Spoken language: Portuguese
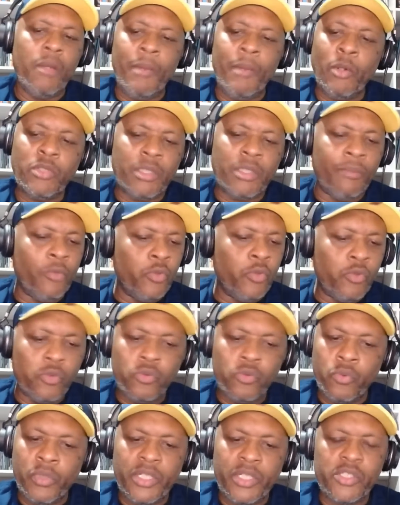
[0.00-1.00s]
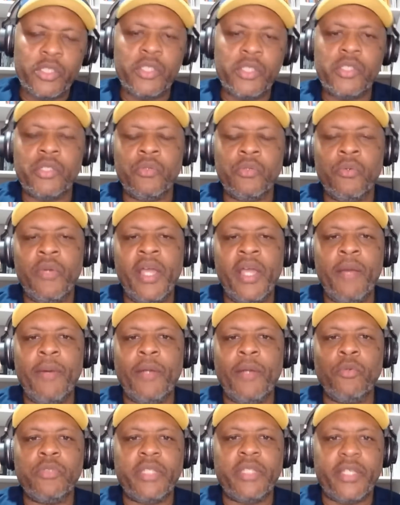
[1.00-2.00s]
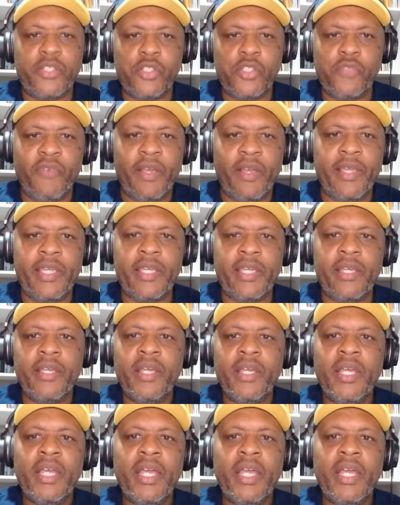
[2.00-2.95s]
é uma luta muito dura, gente. Não é uma luta que a gente vai é,